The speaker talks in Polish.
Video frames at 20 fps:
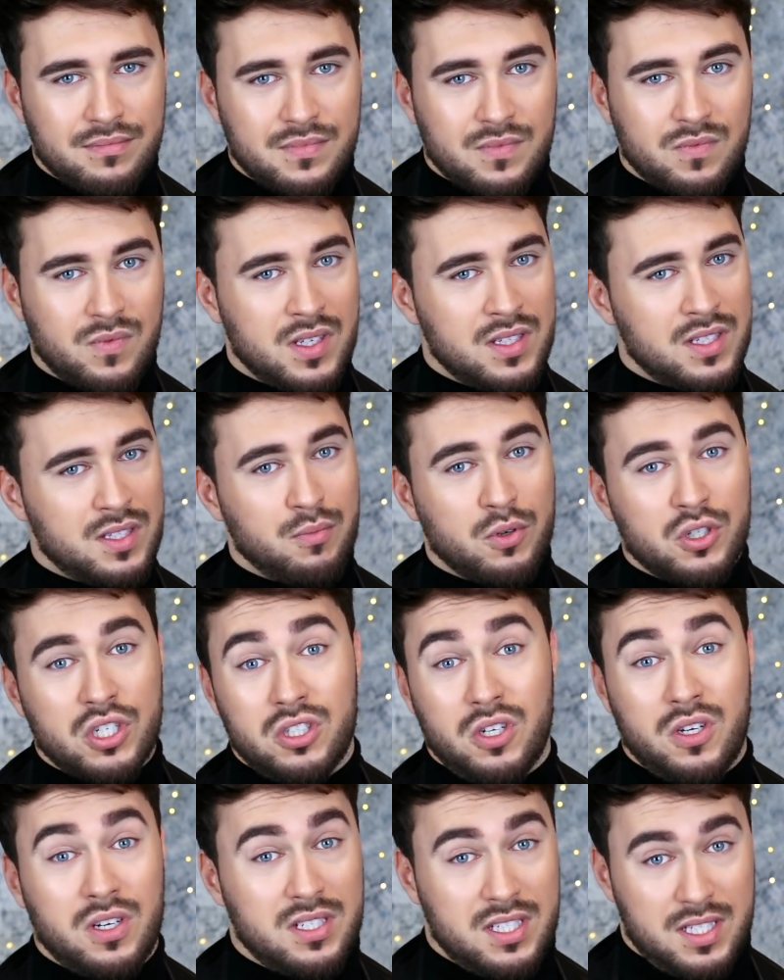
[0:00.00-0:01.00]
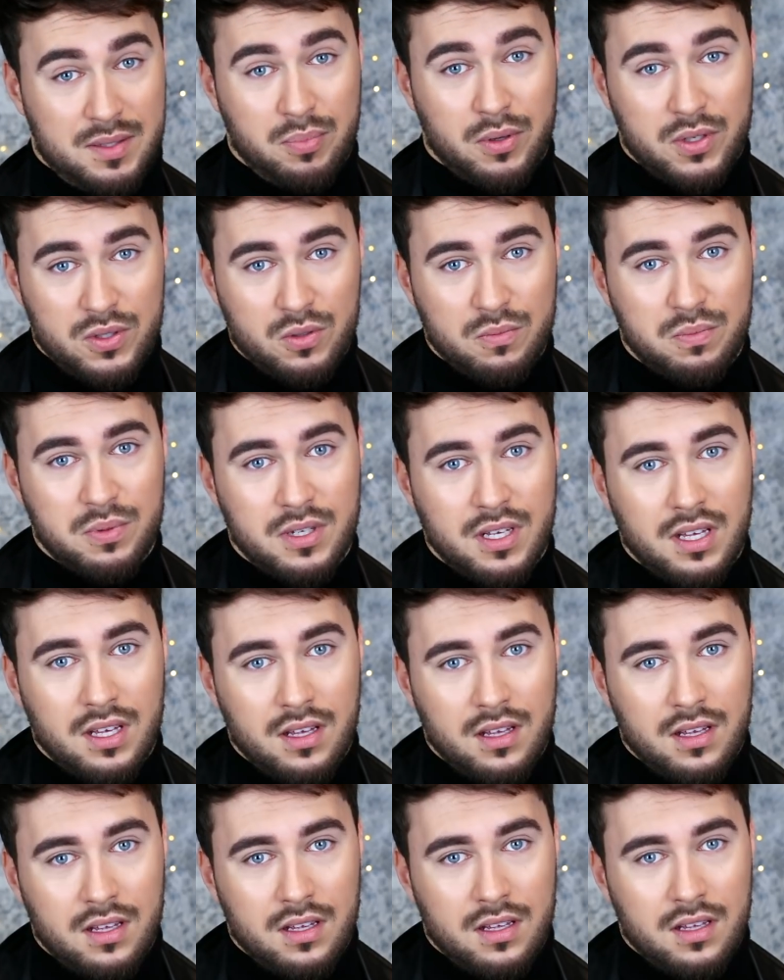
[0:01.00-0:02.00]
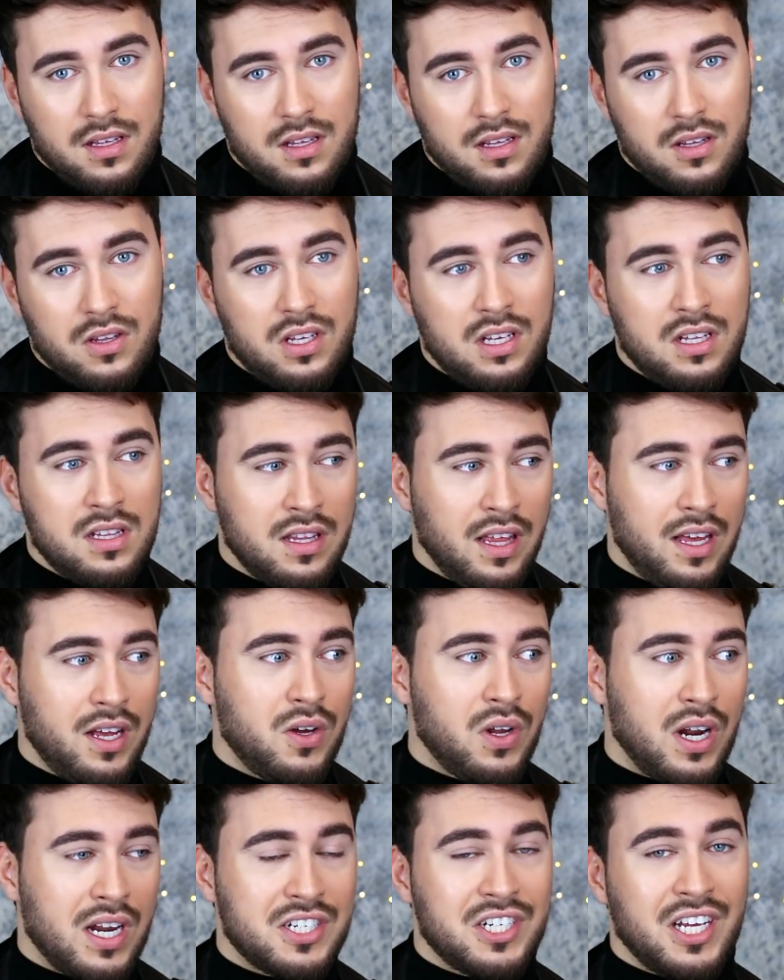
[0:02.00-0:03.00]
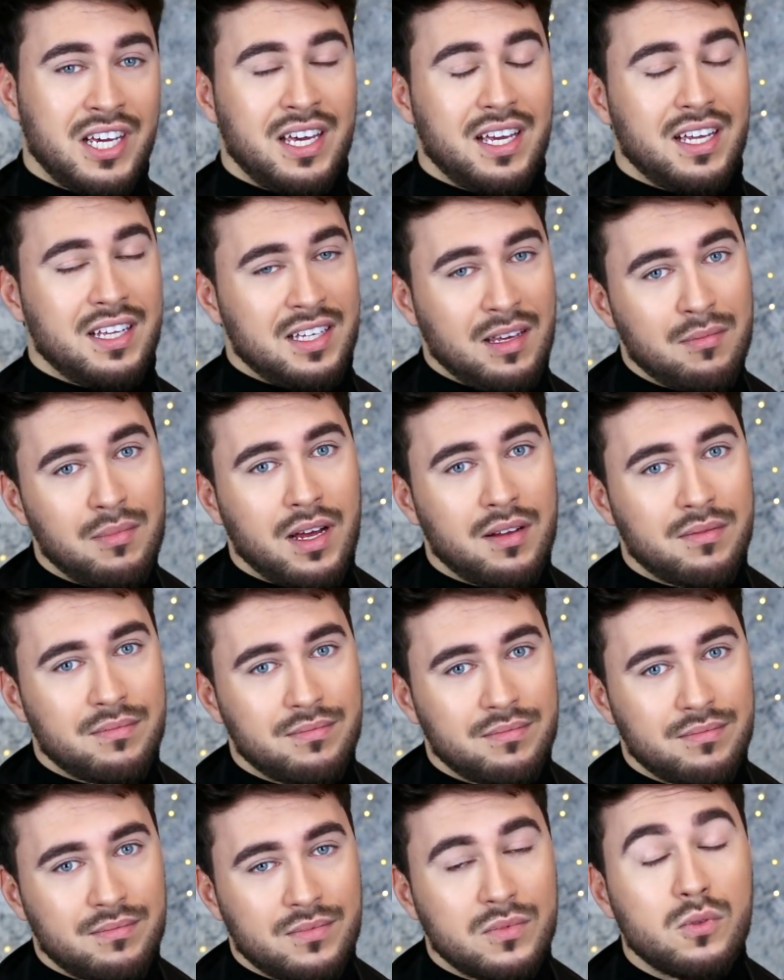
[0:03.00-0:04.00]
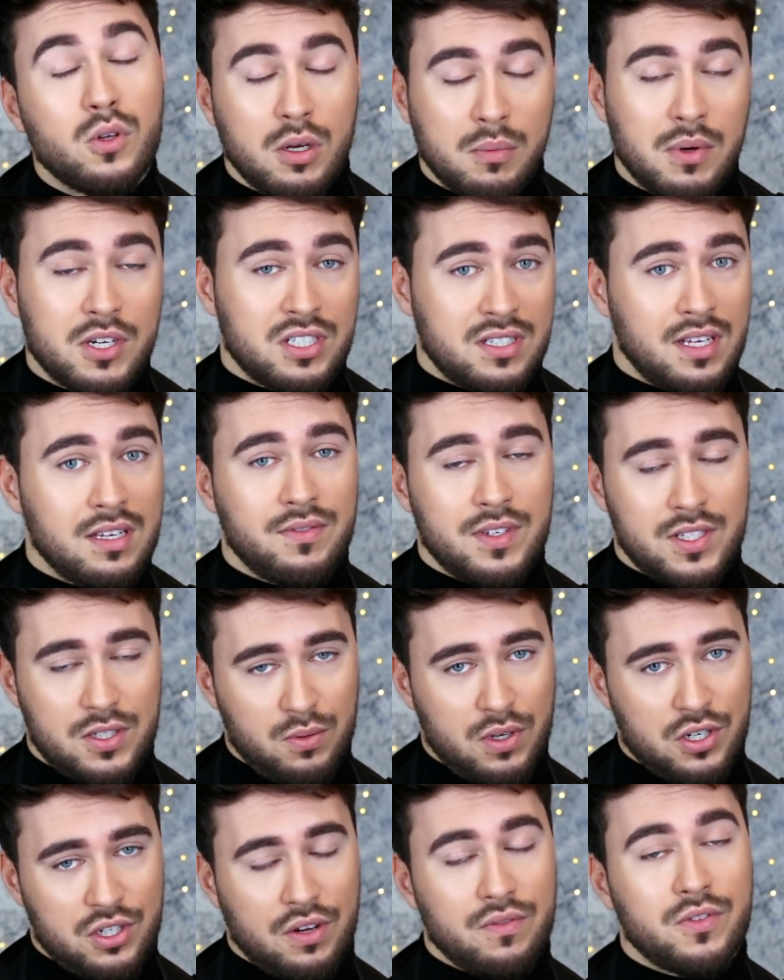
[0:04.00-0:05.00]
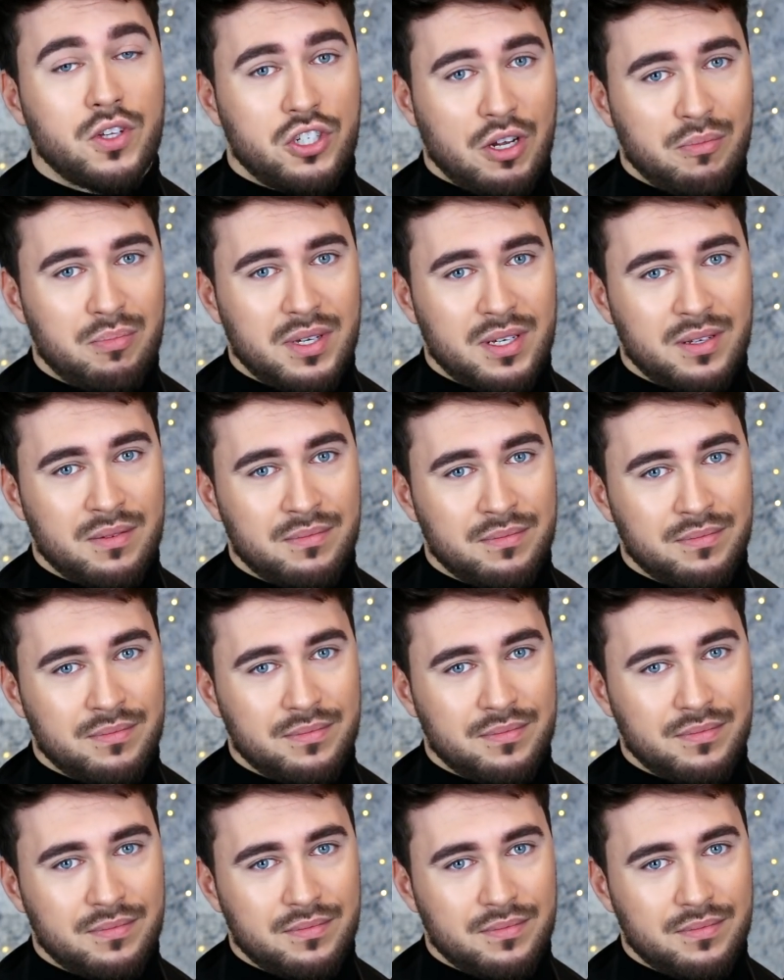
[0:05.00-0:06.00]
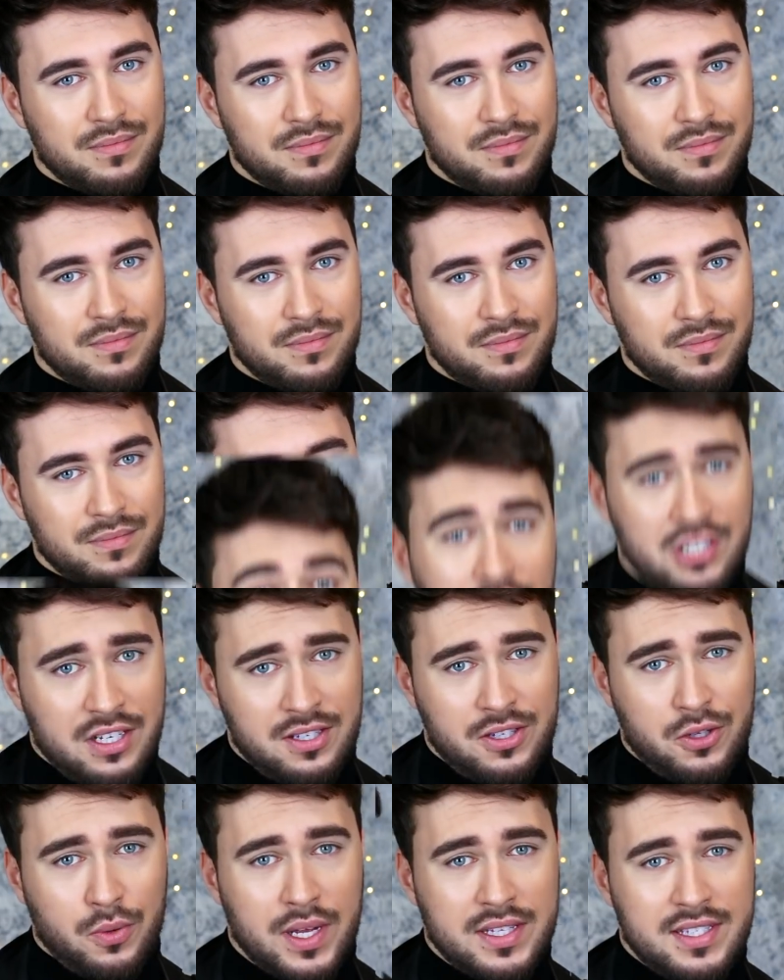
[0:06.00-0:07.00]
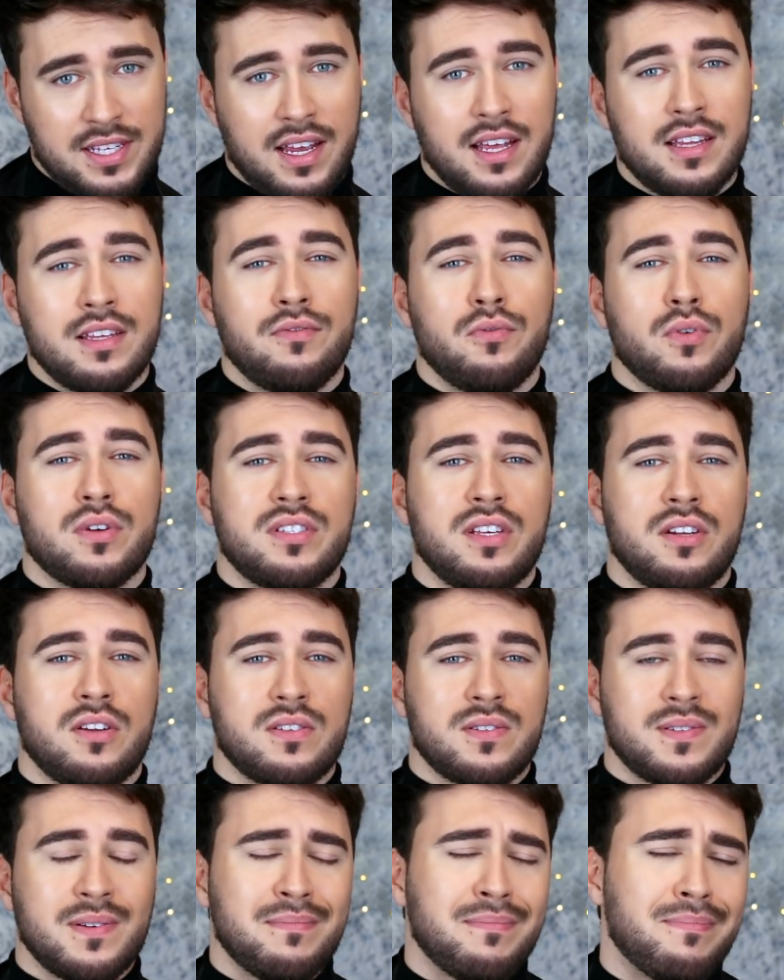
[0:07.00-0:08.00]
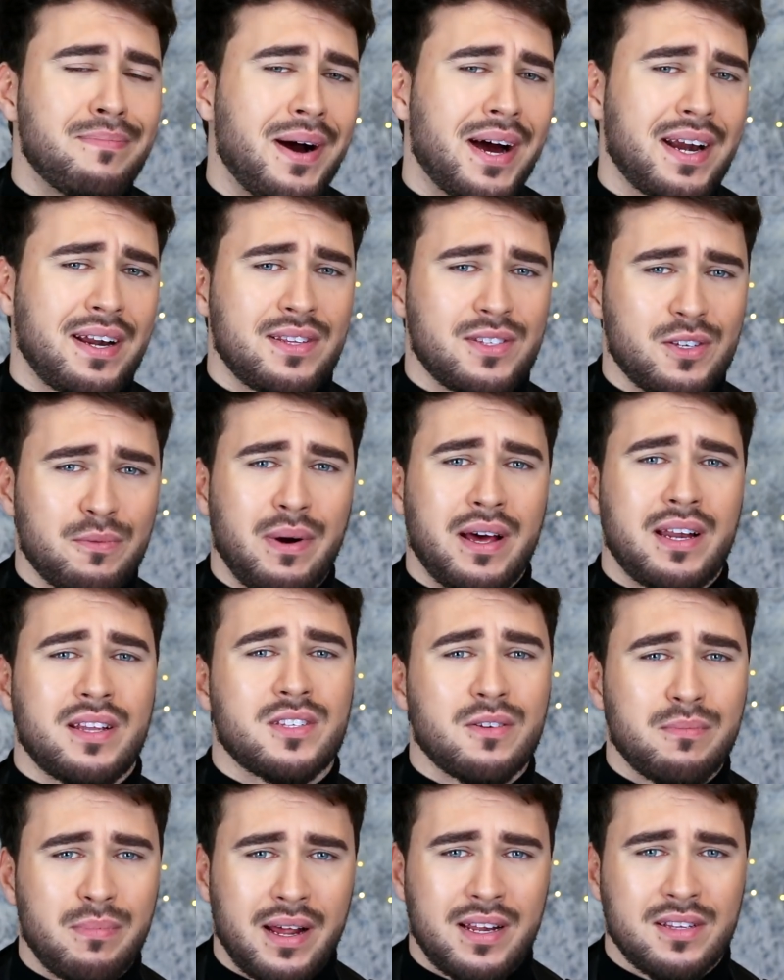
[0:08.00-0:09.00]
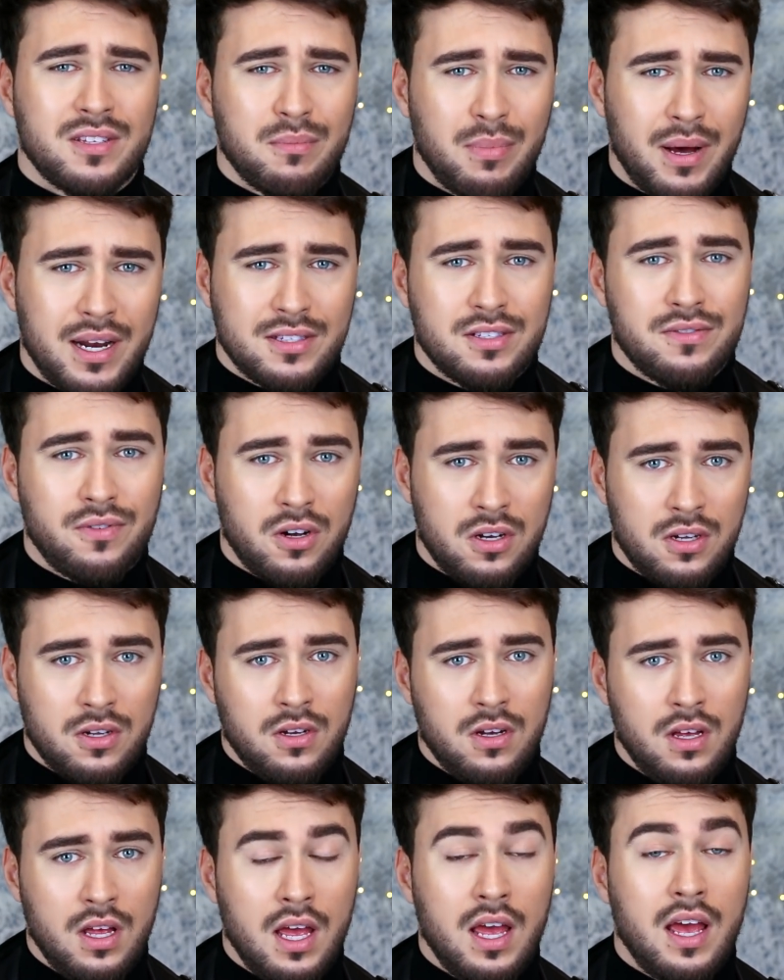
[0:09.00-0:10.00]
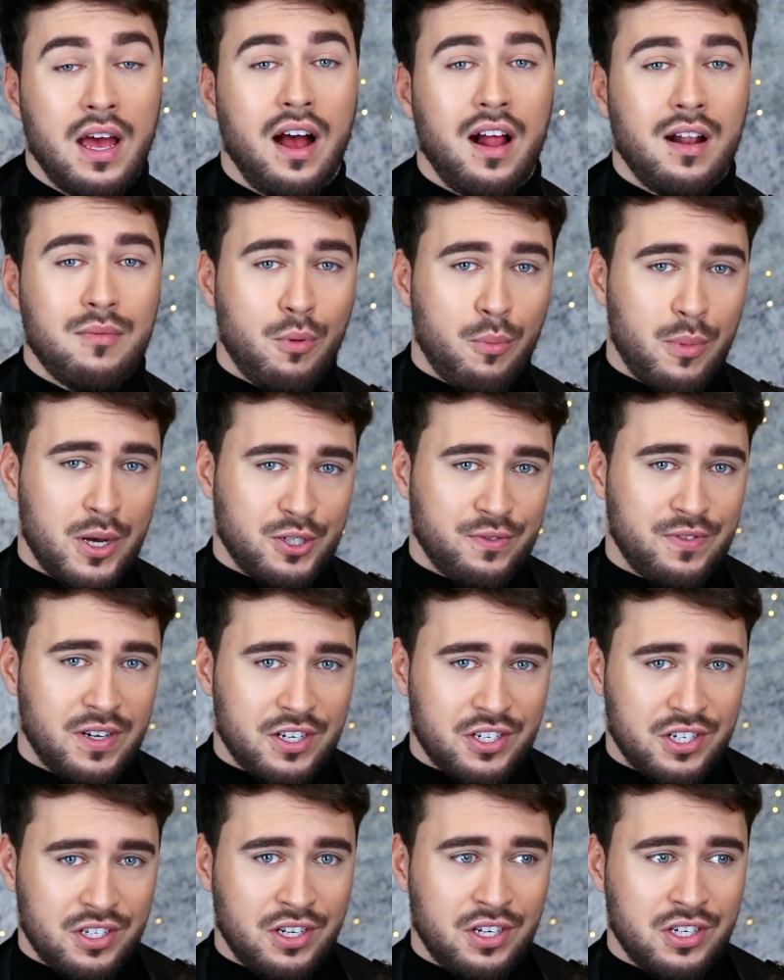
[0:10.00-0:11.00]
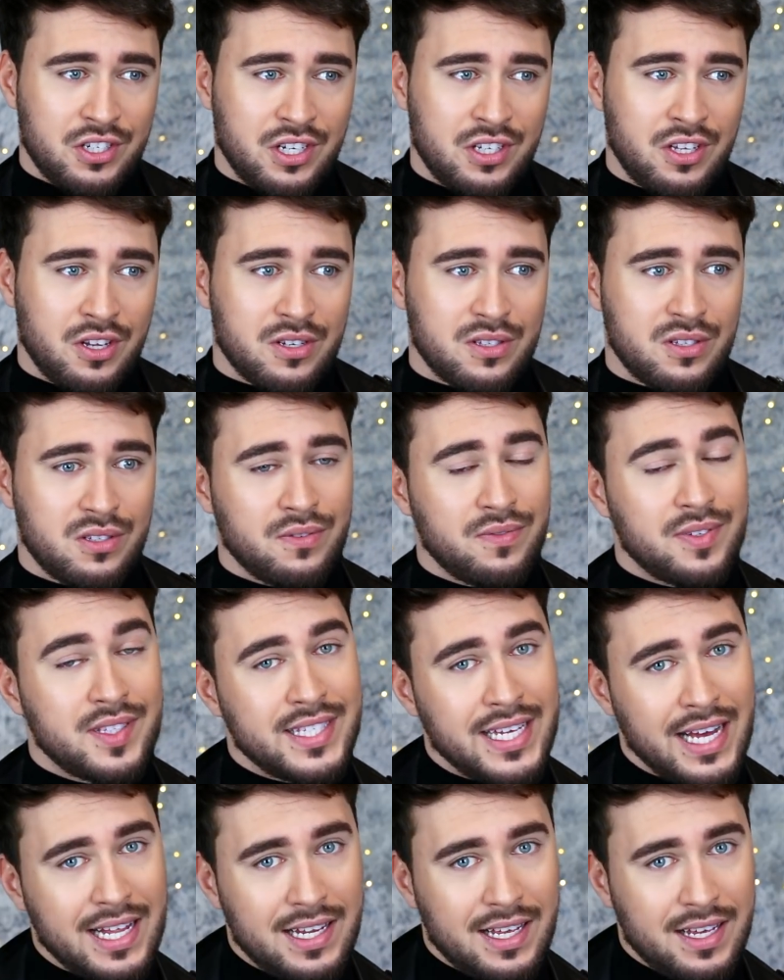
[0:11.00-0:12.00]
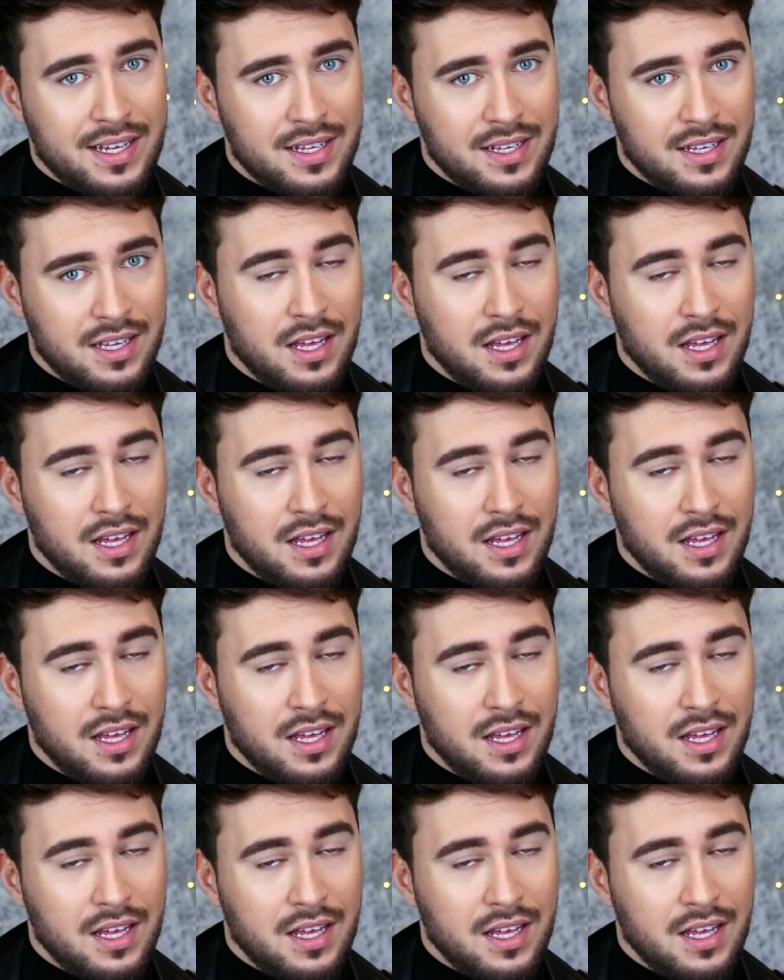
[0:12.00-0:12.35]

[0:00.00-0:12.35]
Więc może to jest sposób. Innego raczej nie ma. No chyba, że zainwestujesz do czapy. Trzecia sytuacja, kiedy włosy rosną bardzo, bardzo, bardzo, bardzo wolno, albo masz wrażenie, że nie rosną wcale.